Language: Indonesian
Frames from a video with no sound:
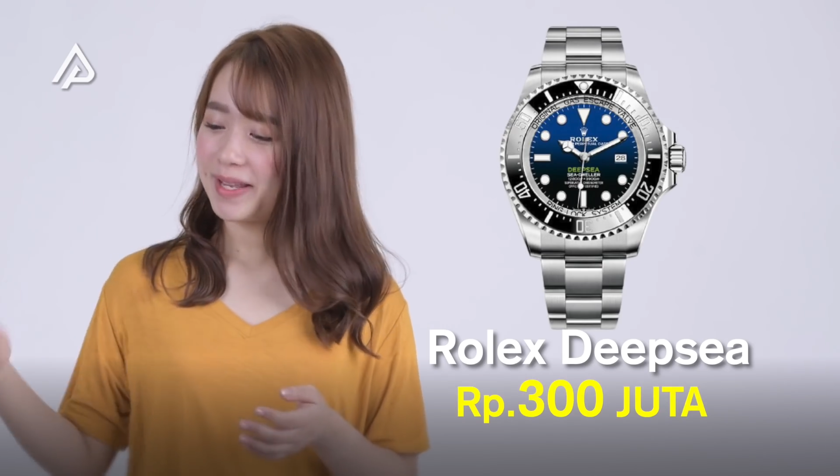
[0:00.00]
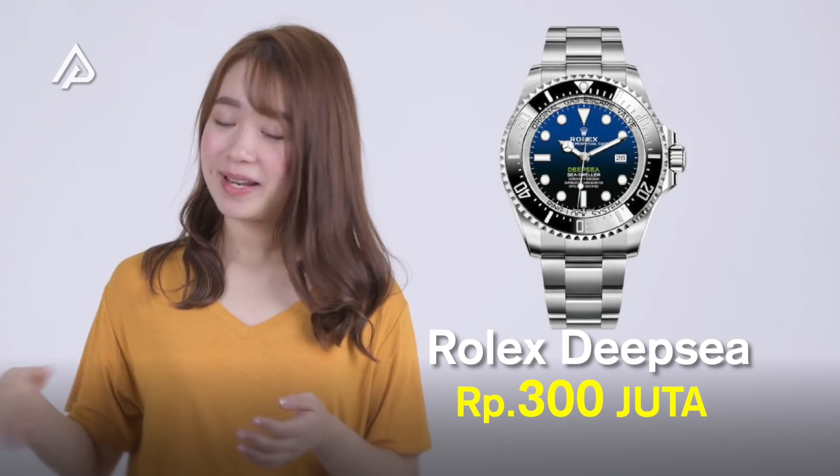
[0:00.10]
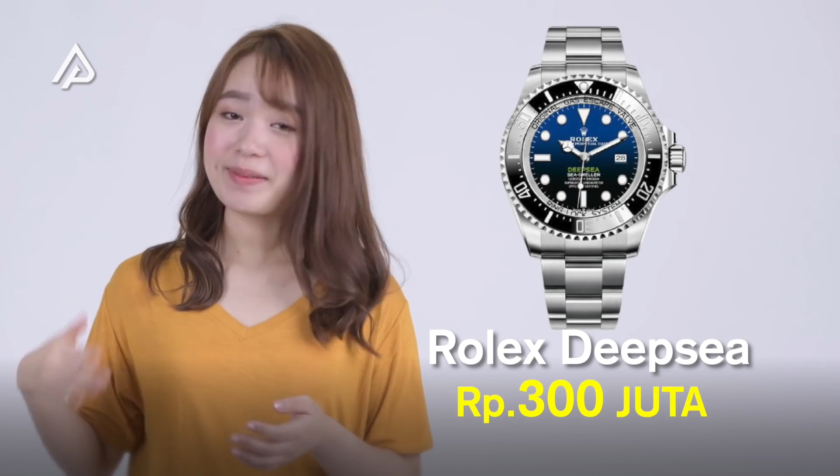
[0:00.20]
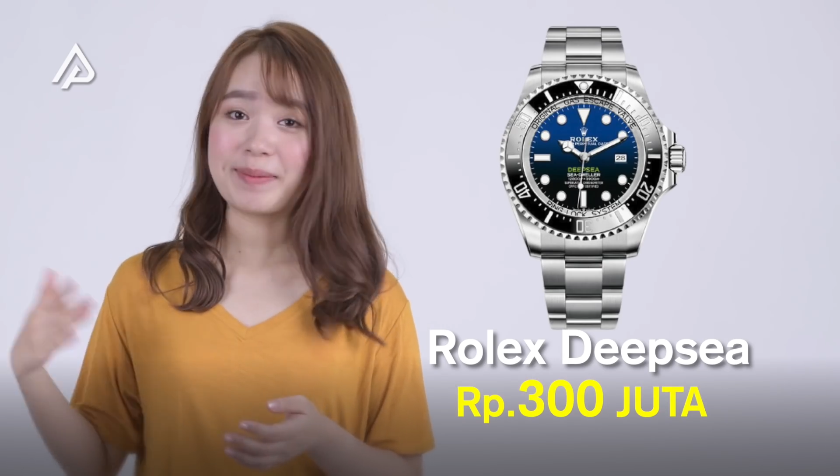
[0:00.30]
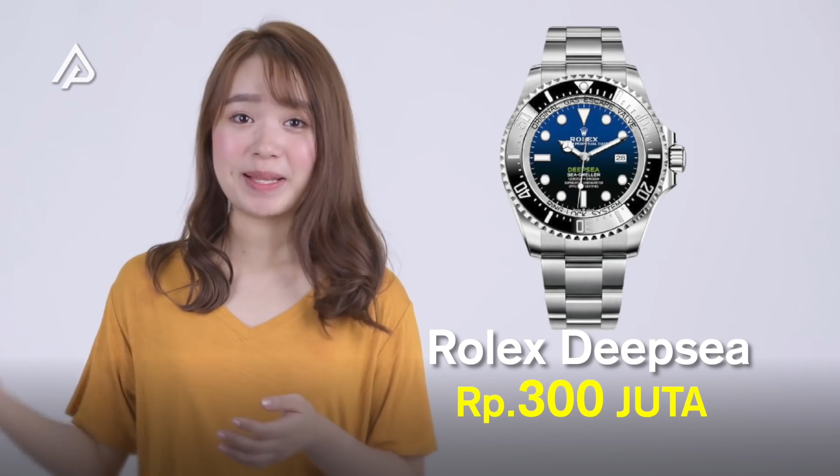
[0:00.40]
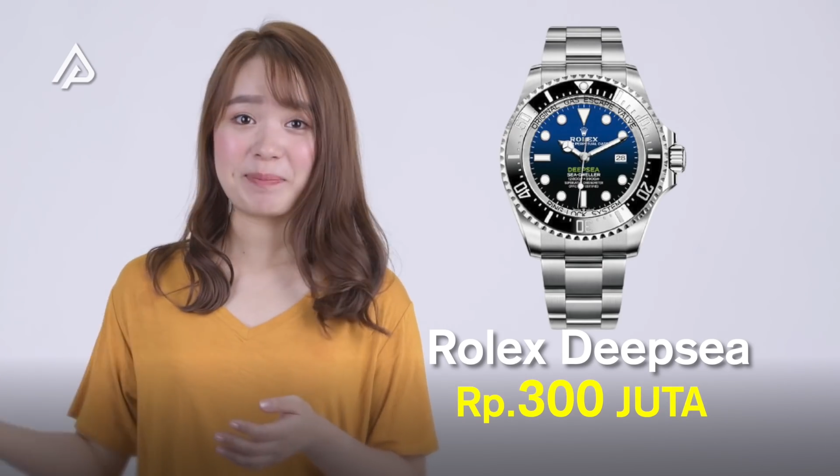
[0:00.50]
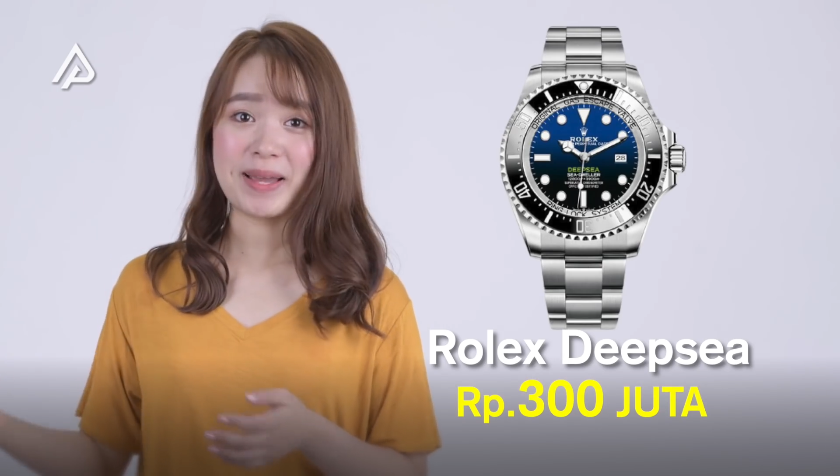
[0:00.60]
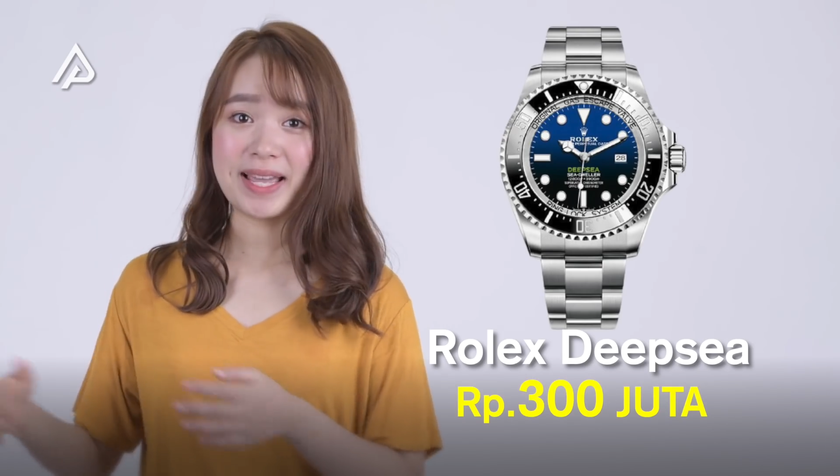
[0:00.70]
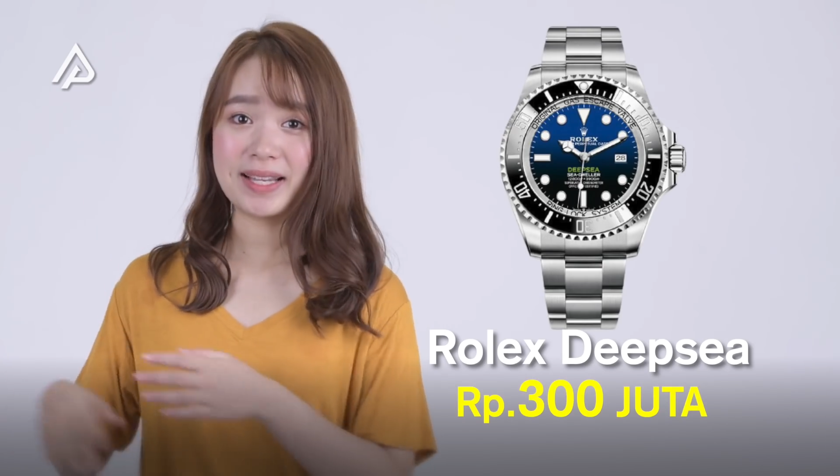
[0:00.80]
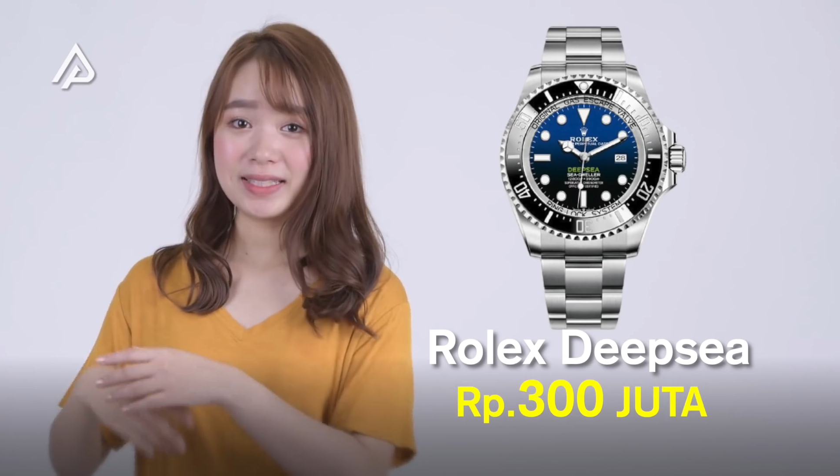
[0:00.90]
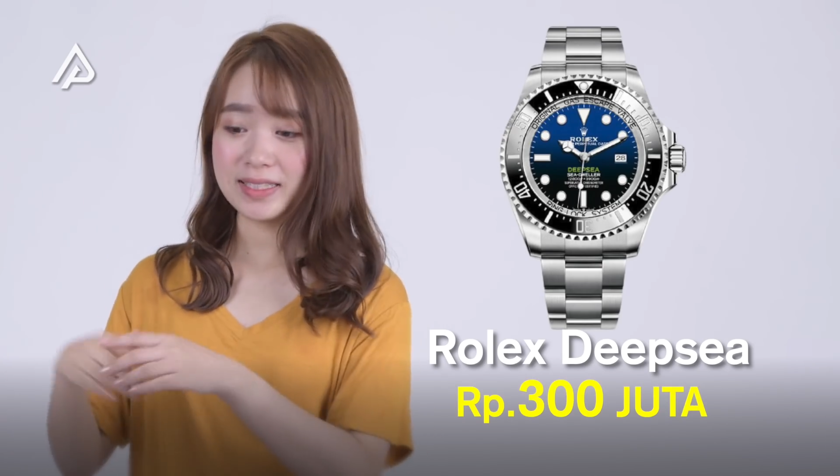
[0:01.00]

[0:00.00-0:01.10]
dijual sekitar